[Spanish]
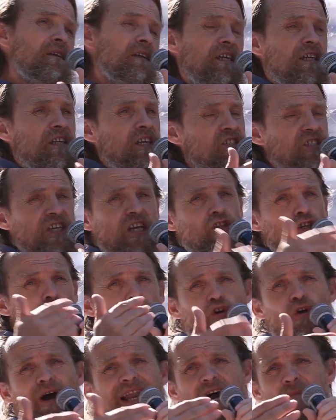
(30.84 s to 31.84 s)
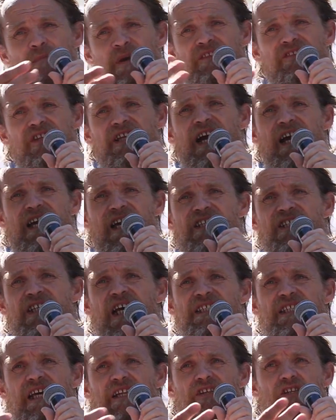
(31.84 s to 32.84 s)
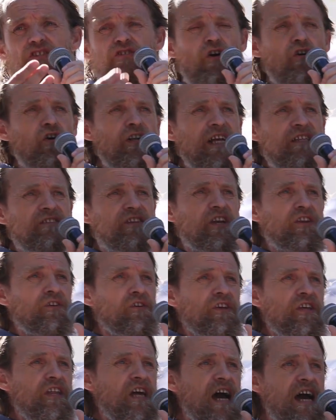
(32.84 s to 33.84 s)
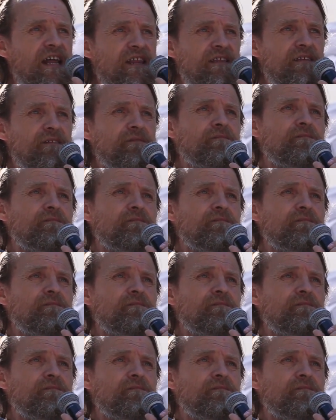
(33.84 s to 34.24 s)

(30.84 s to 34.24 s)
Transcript: y diciendo todas las mentiras que ya se han dicho con anterioridad.